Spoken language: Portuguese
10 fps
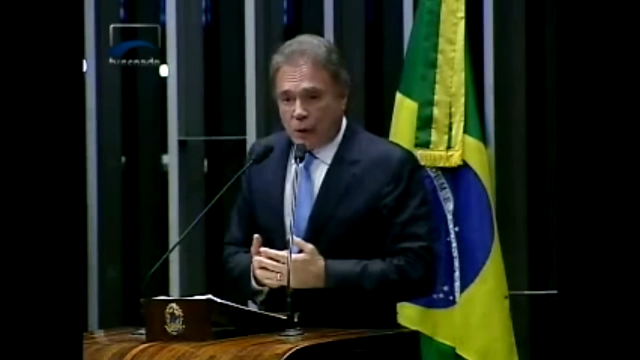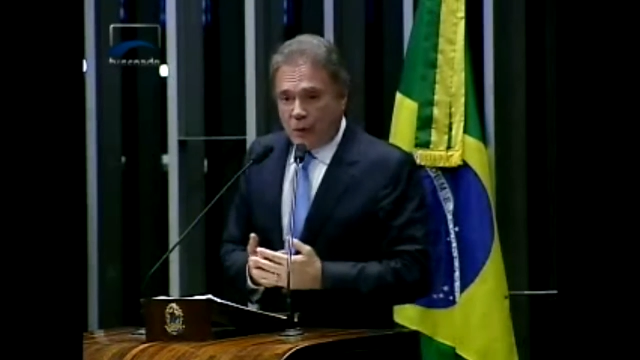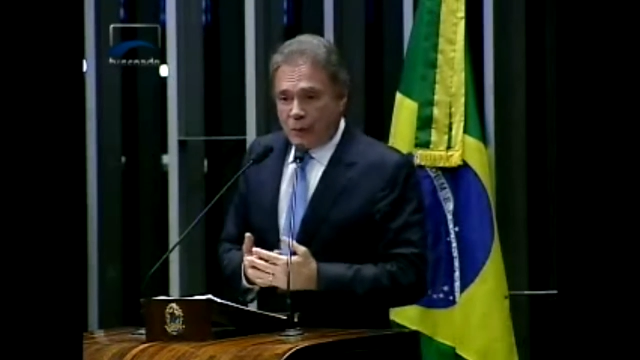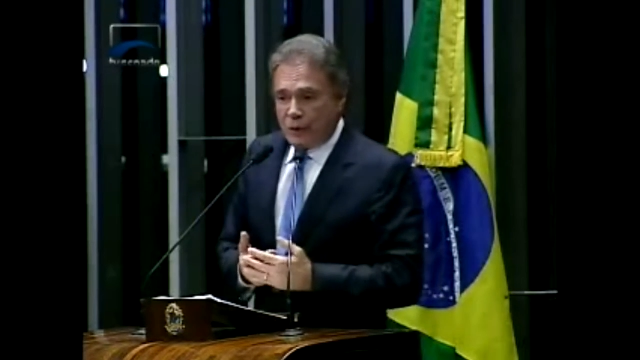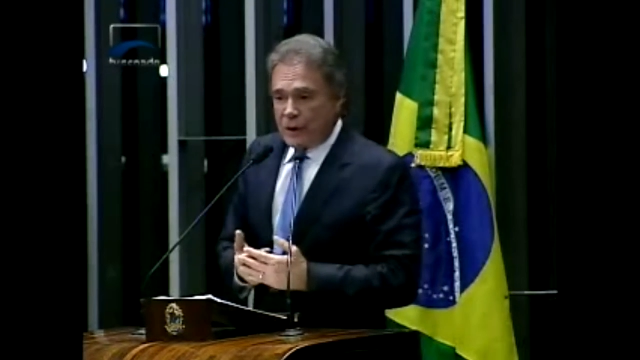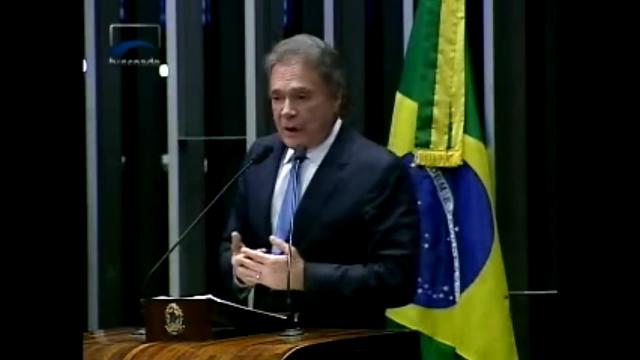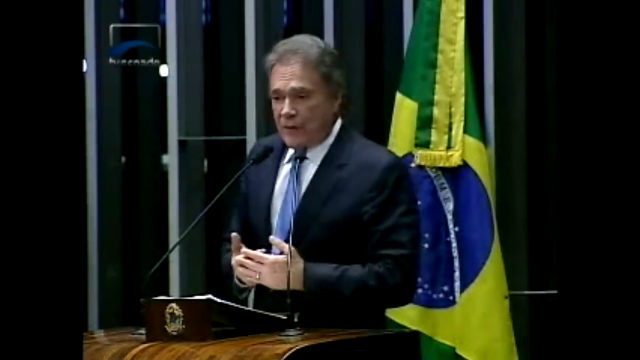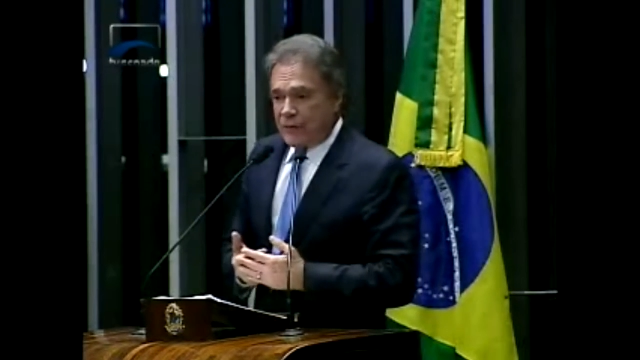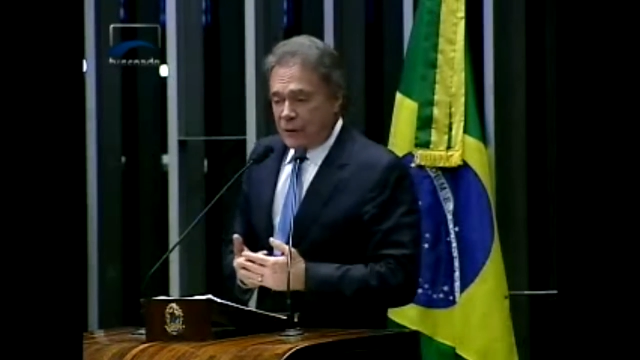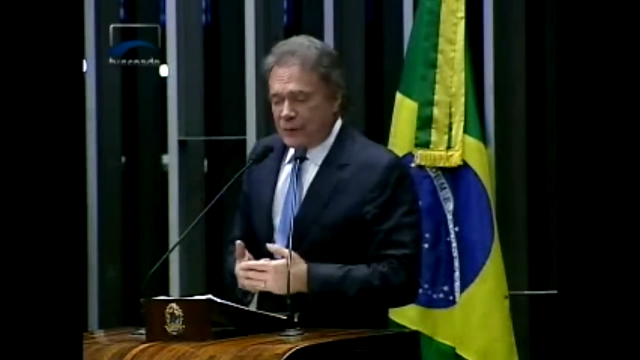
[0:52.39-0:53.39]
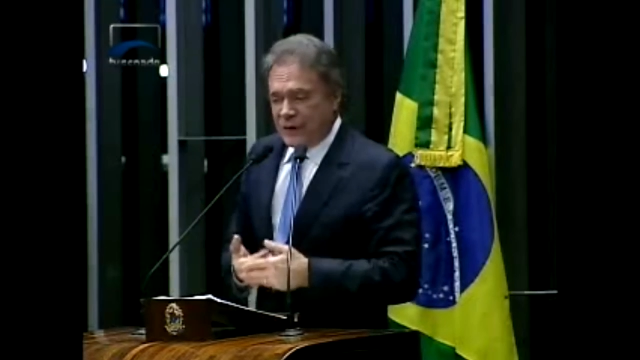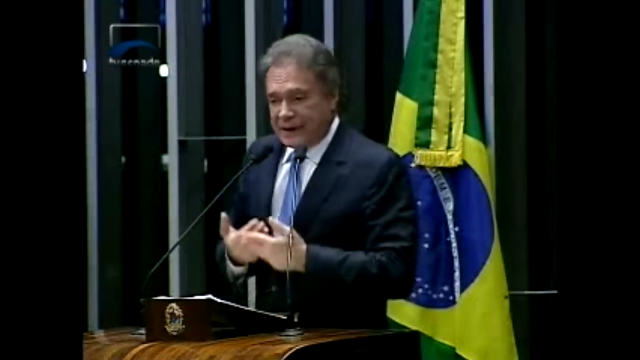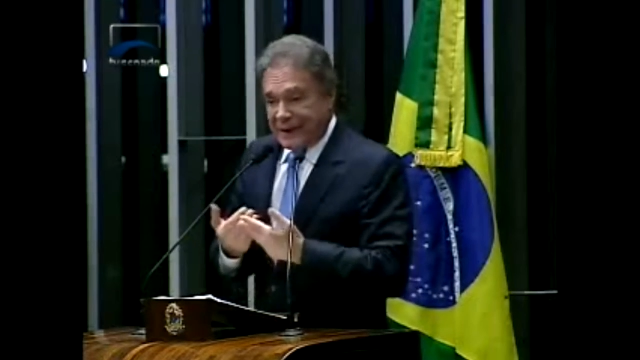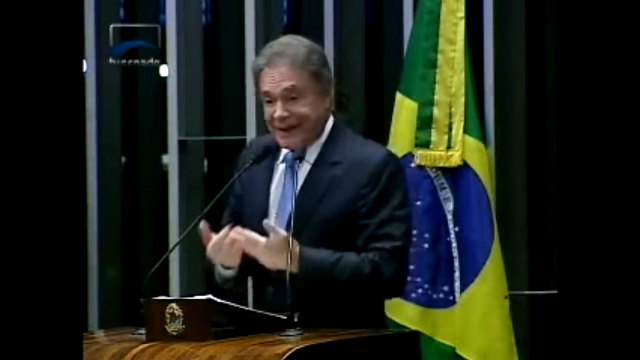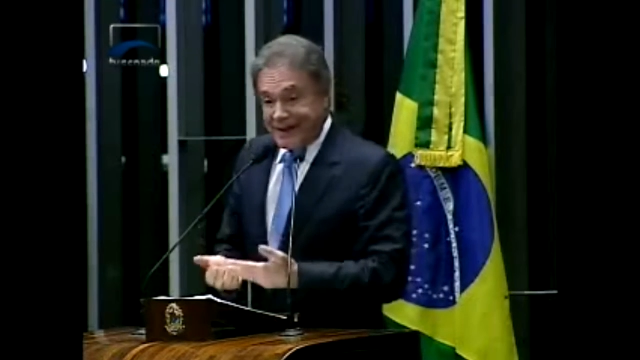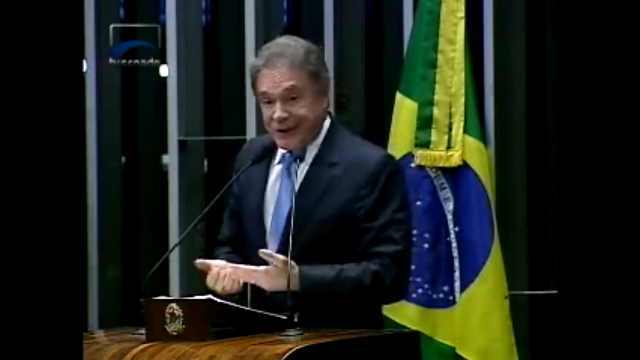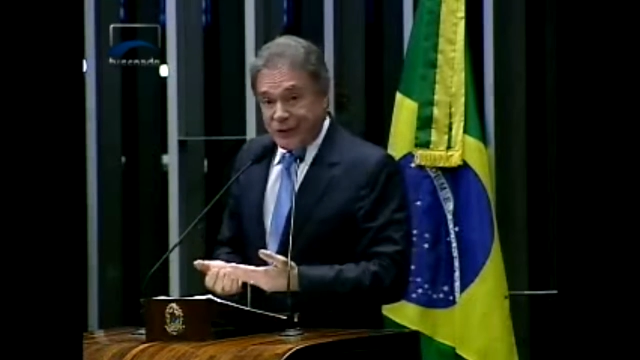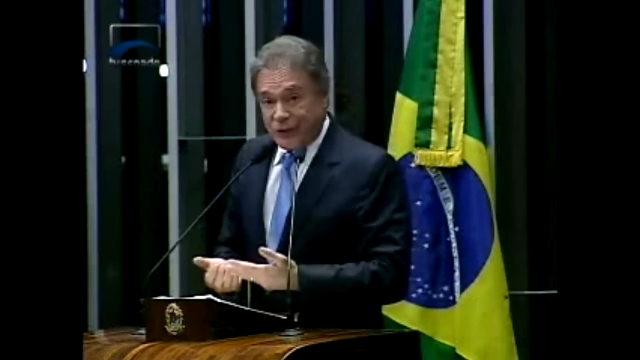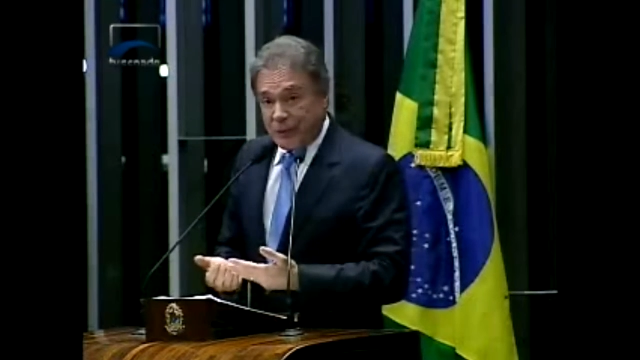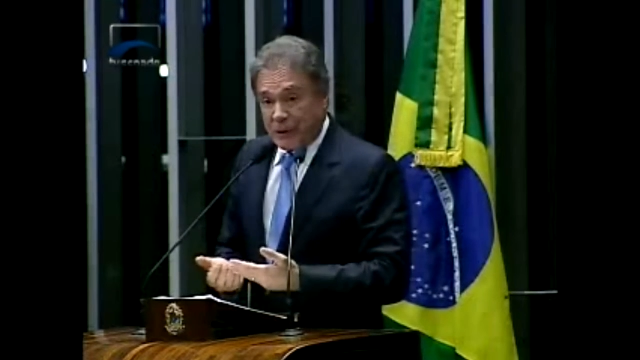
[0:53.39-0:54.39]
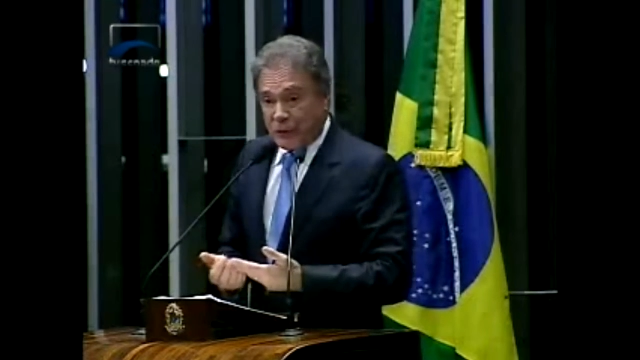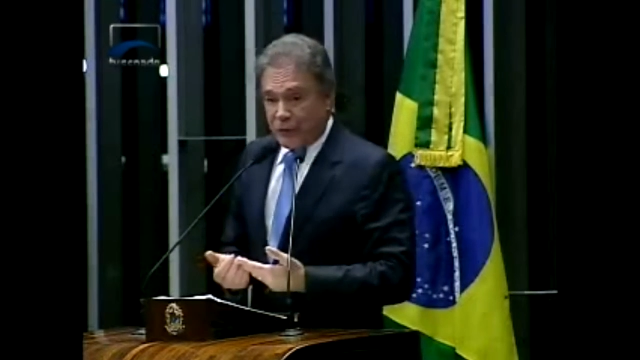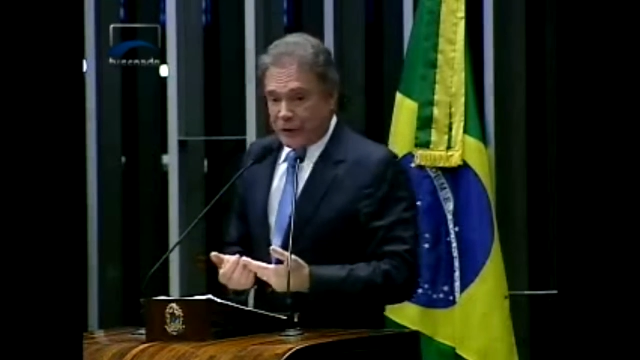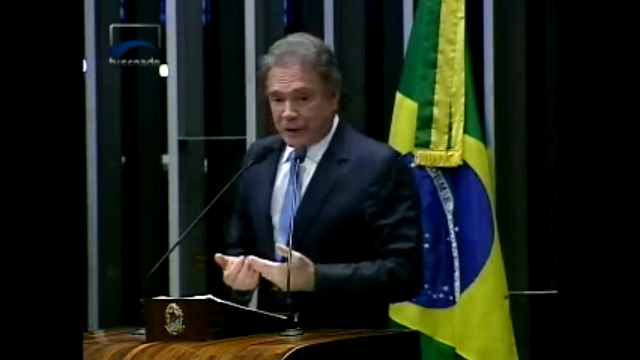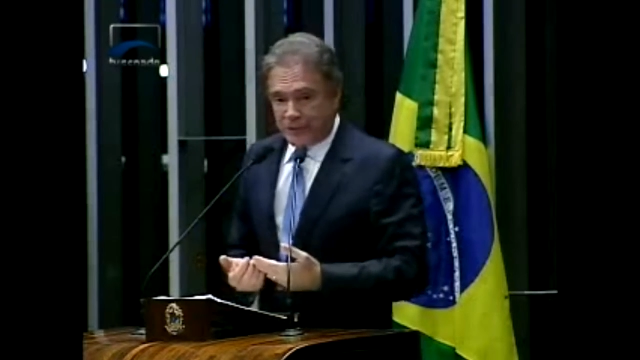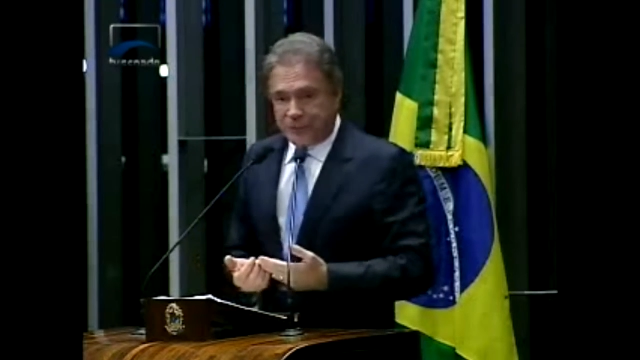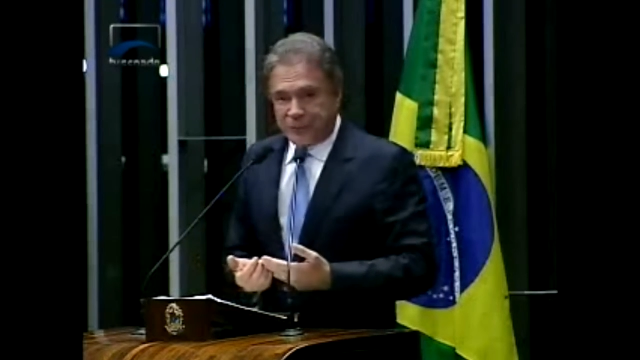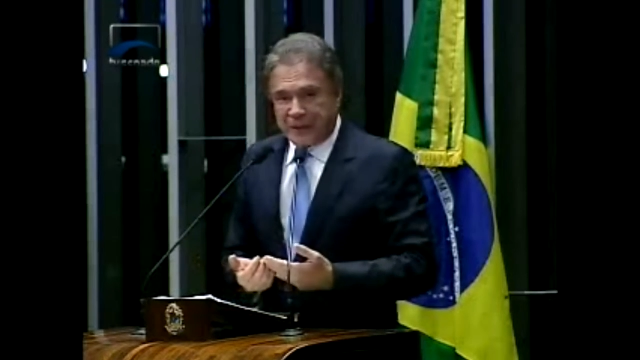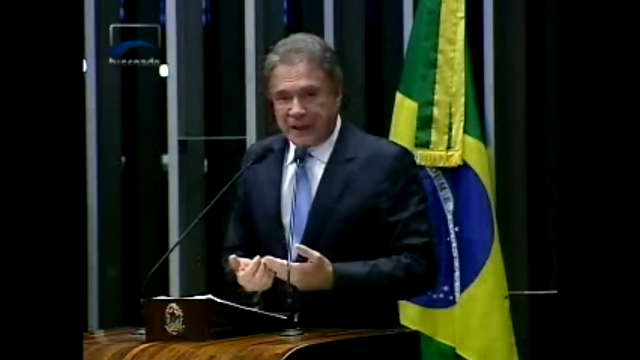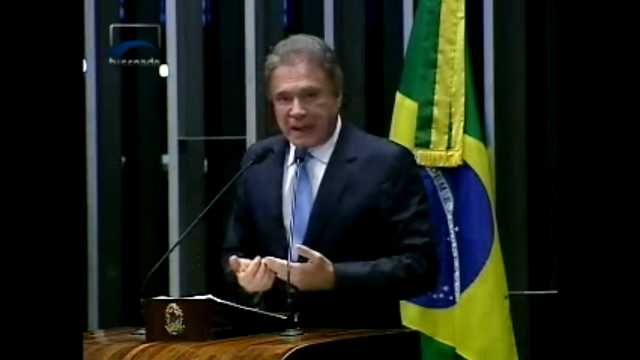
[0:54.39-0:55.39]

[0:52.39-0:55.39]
Como não fomos atendidos pelo governo?